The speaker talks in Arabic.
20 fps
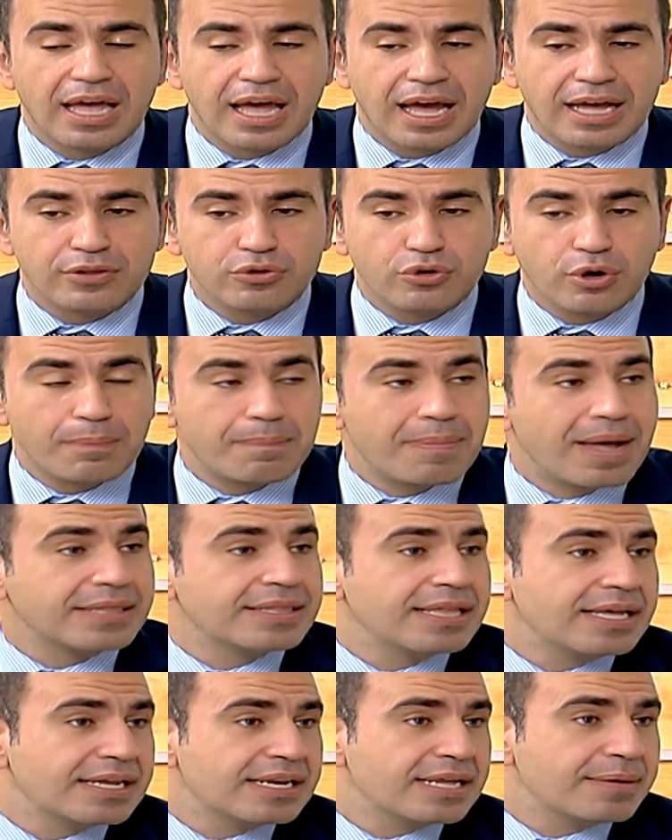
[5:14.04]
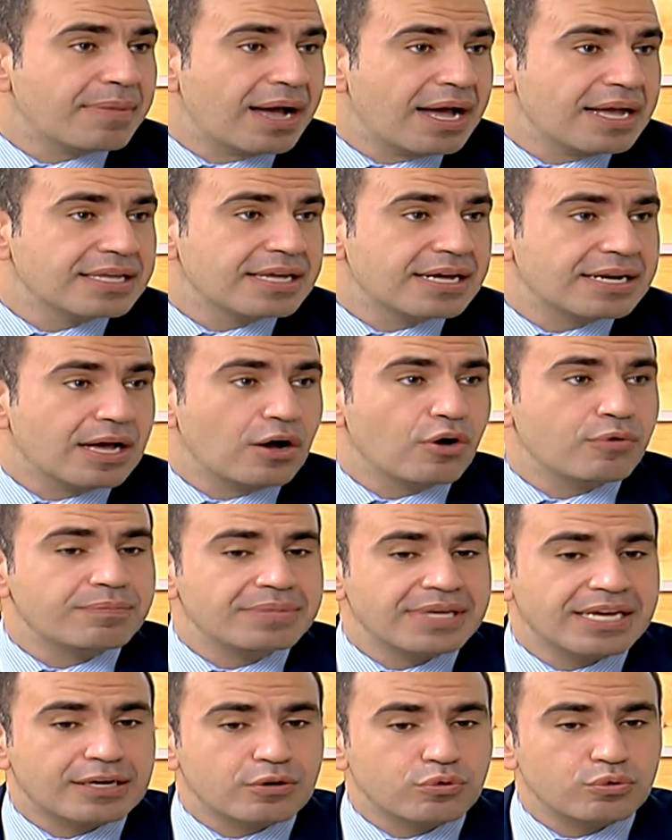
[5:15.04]
عندهم بدانه معينه او
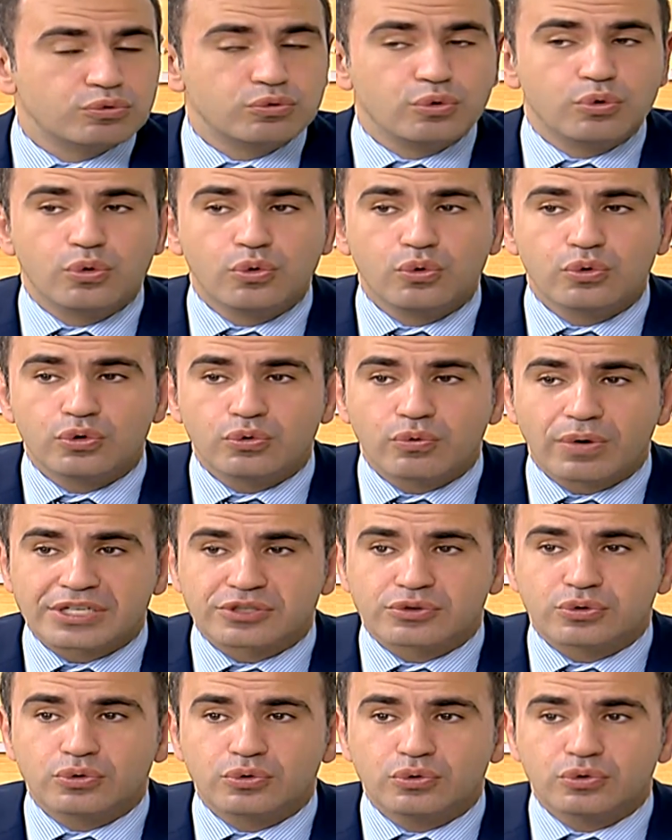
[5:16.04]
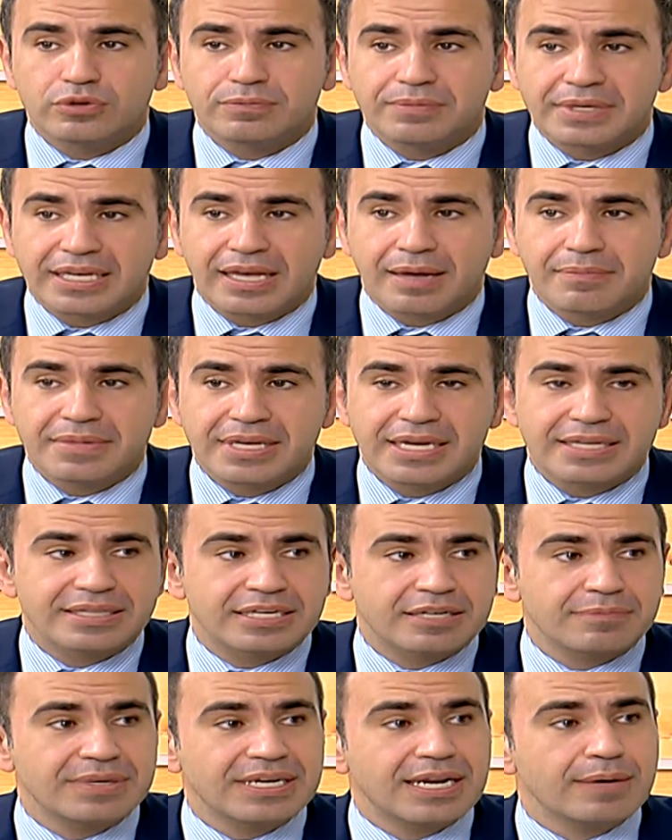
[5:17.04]
بياكلوا دهون وزيوت بكميات
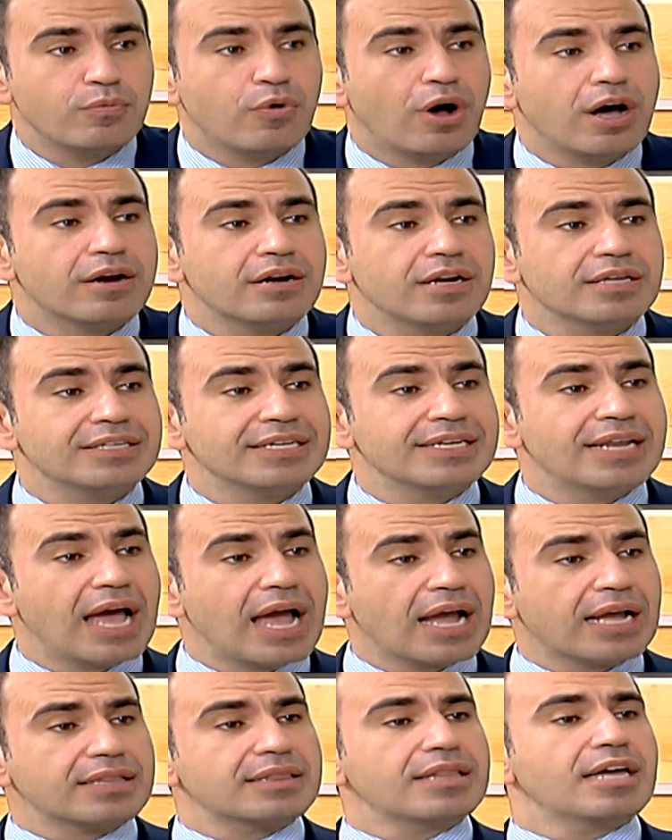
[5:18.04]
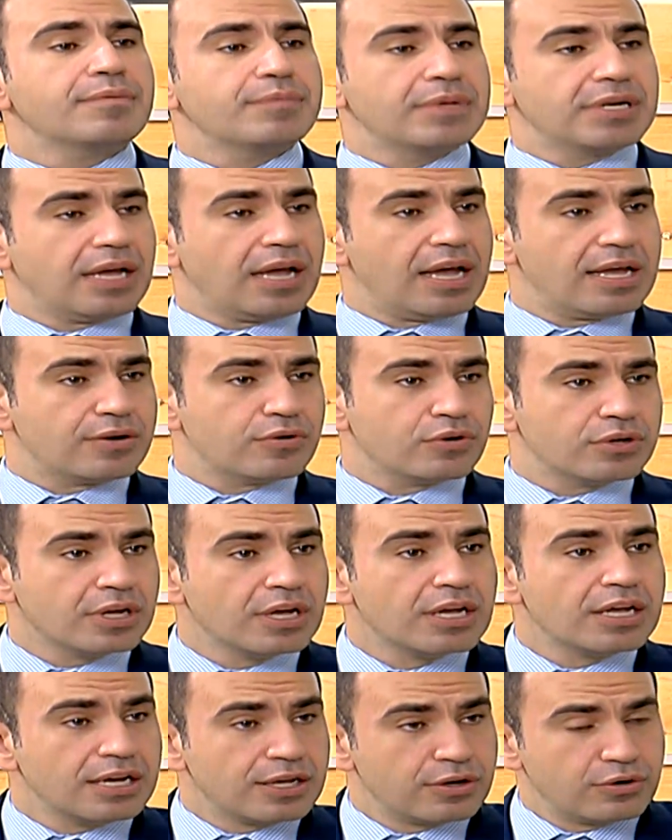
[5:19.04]
كبيره معرضين اكثر من غيرهم
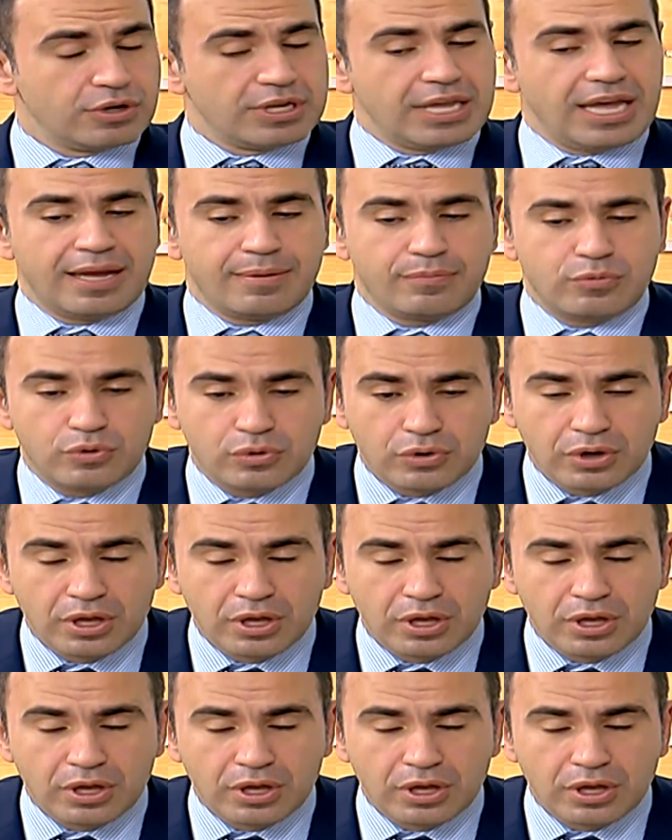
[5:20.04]
انه يعملوا